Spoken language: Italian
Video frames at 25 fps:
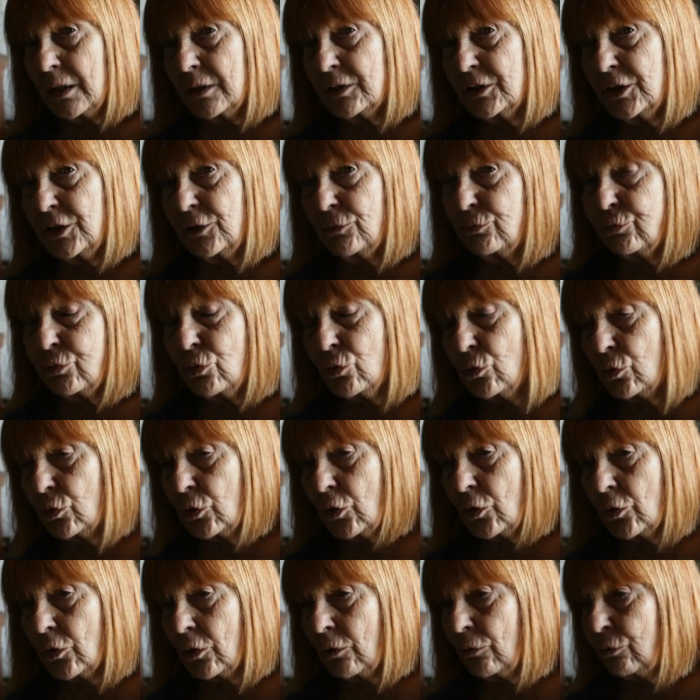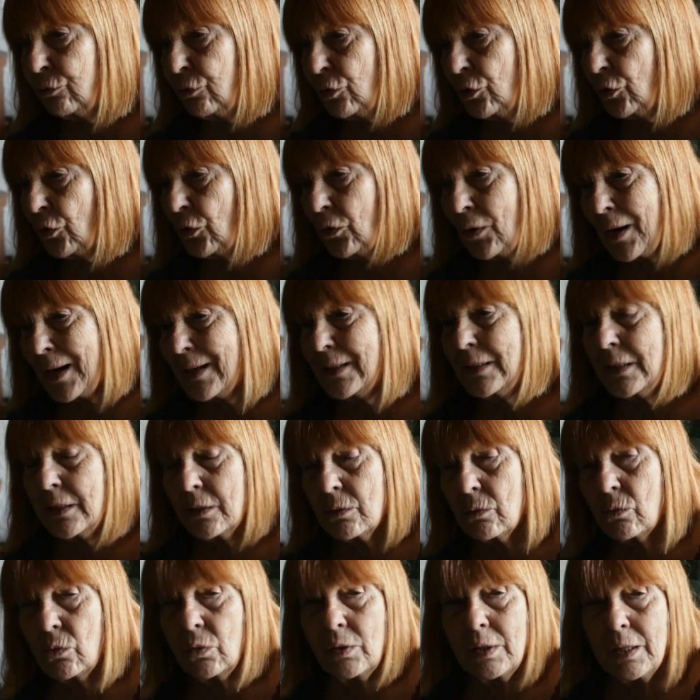Ci furono, furono anni
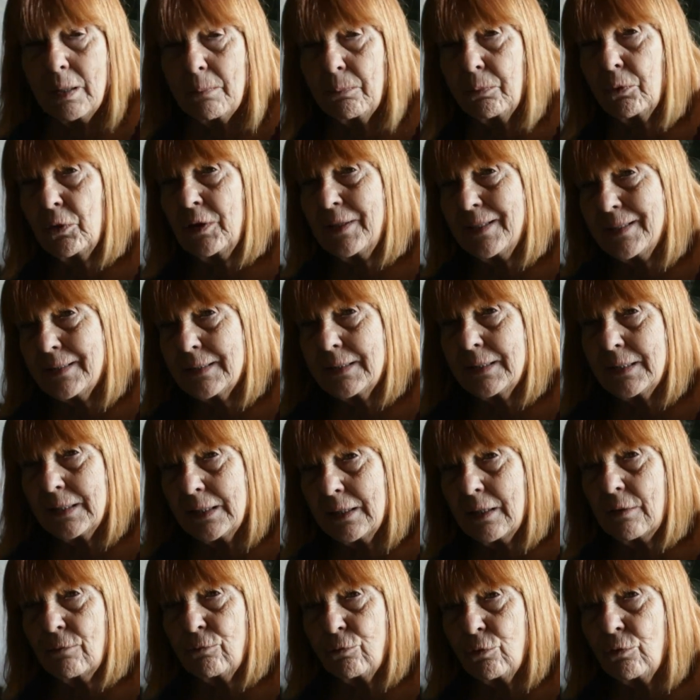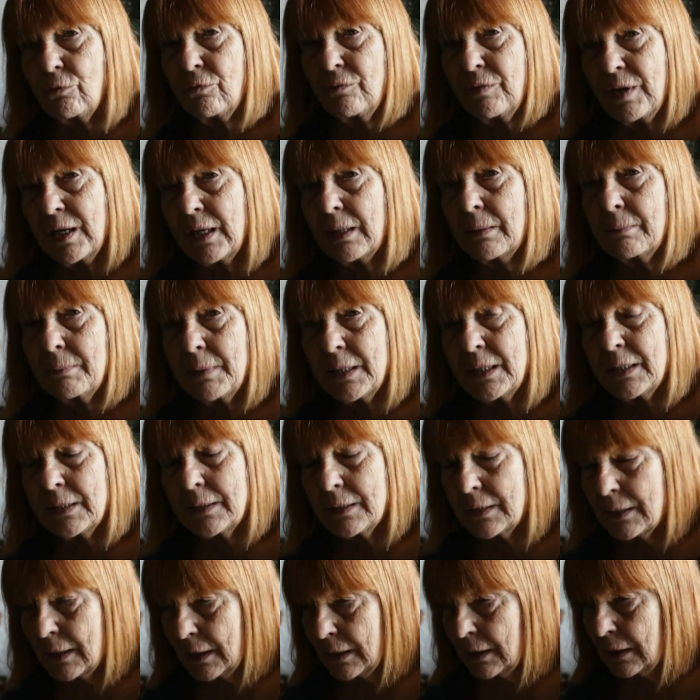in cui la polizia fu
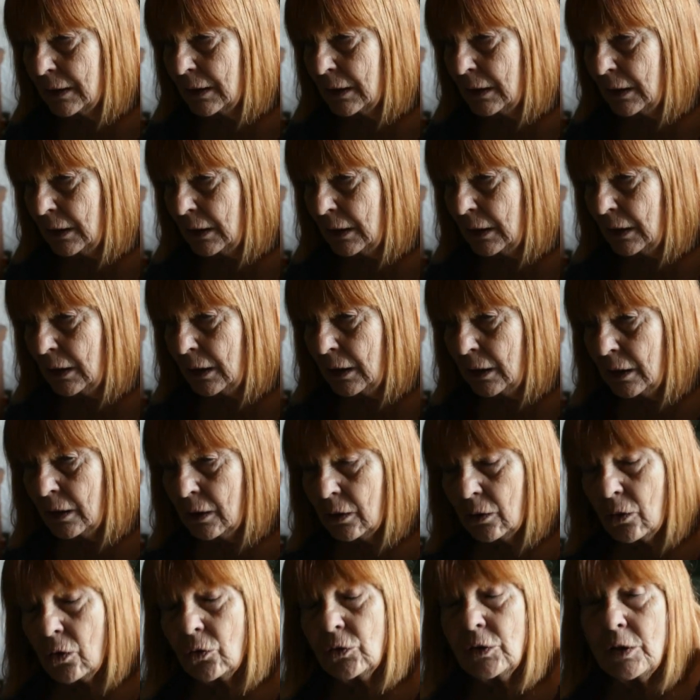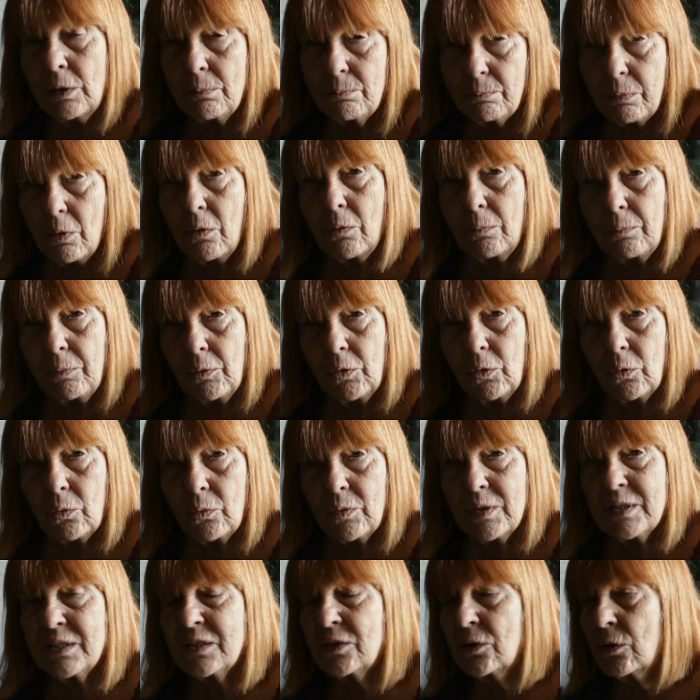veramente con il popolo,
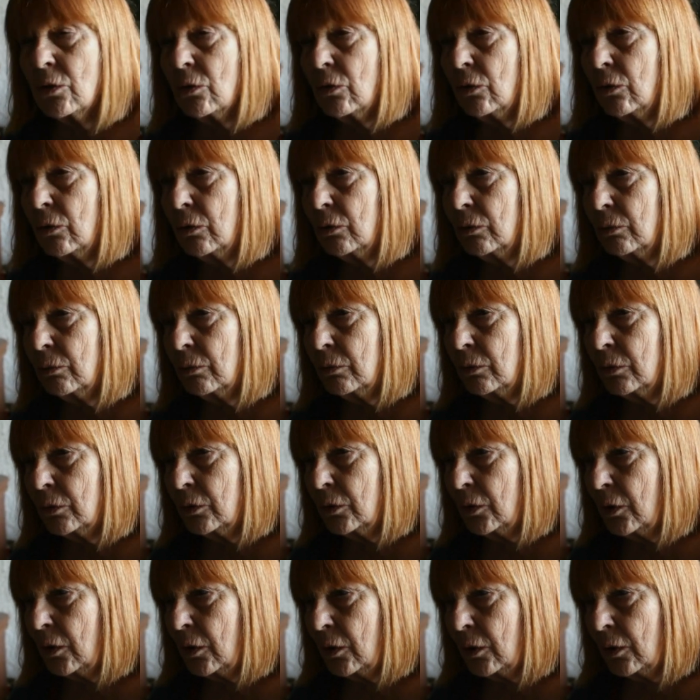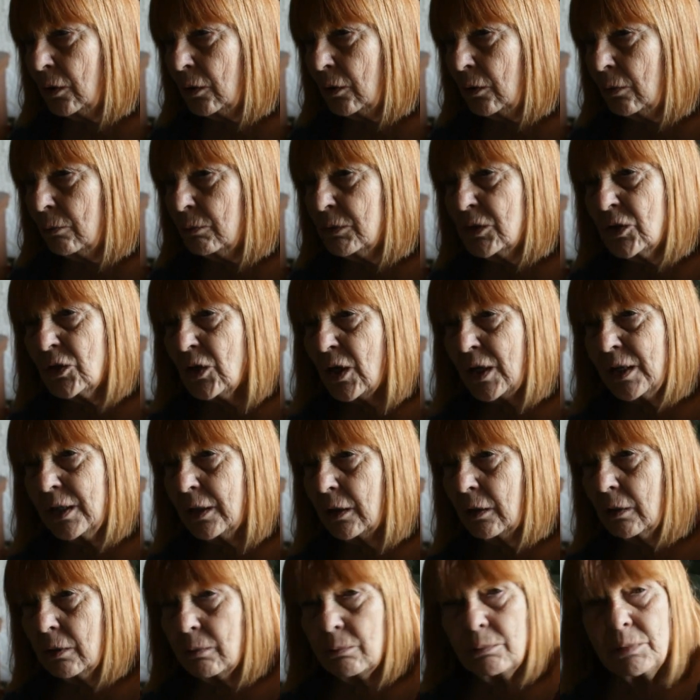questo bisogna
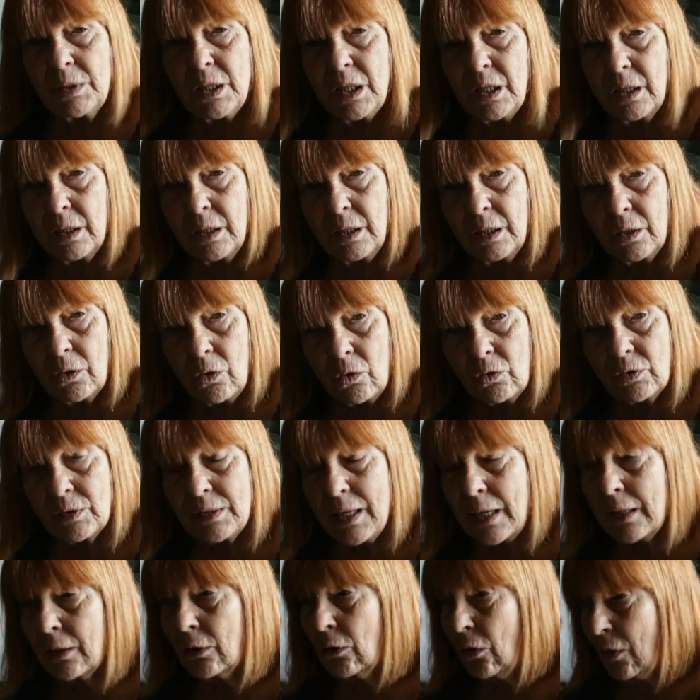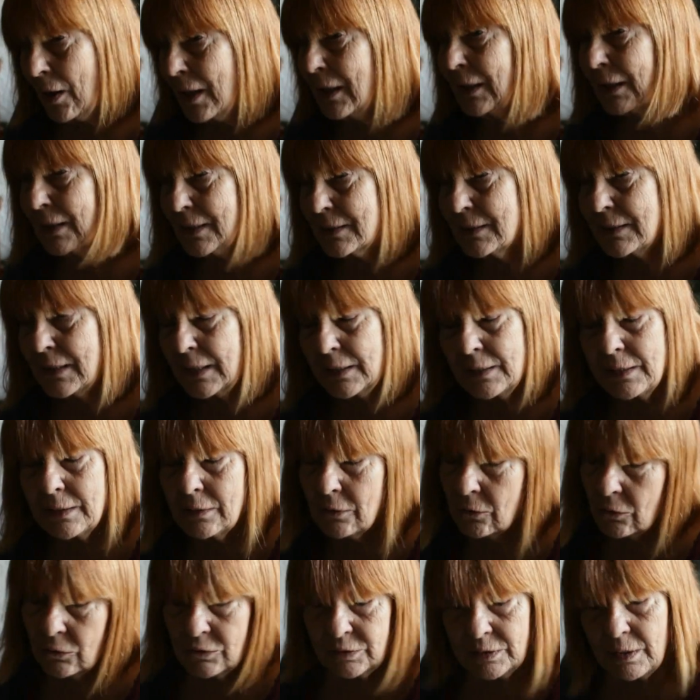ricordarlo, anche se
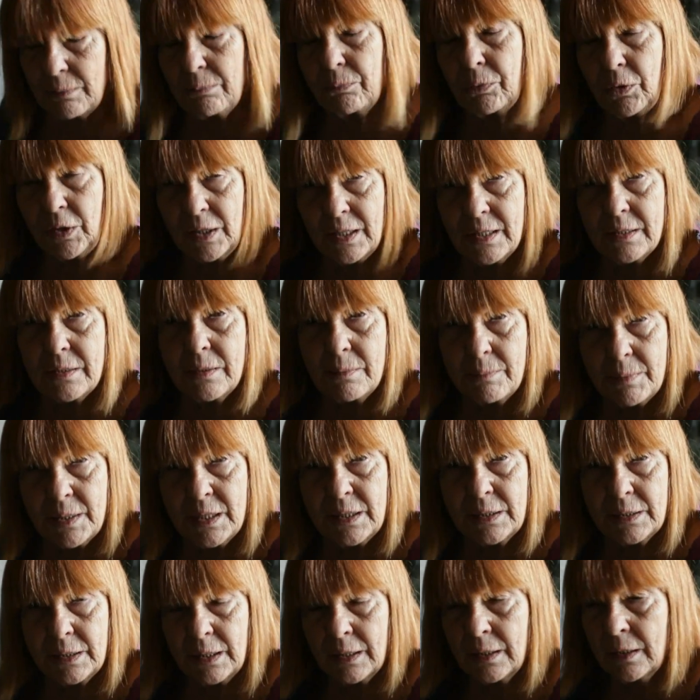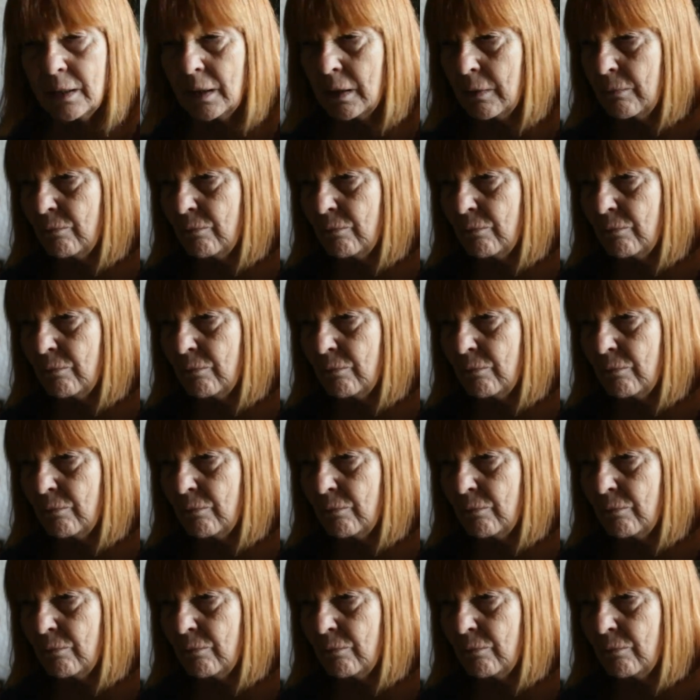contemporaneamente